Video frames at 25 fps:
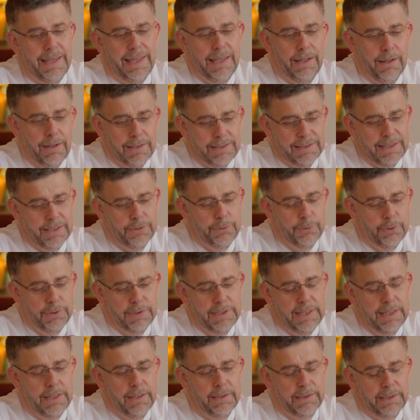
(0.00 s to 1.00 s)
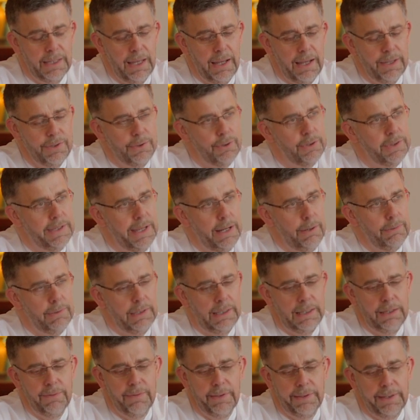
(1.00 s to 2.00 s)
Et grâce à ce côté très rationnel, on
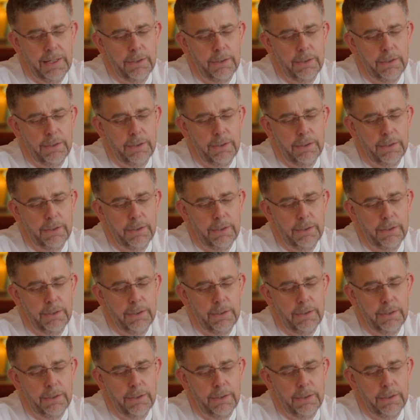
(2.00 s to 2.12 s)
arrive à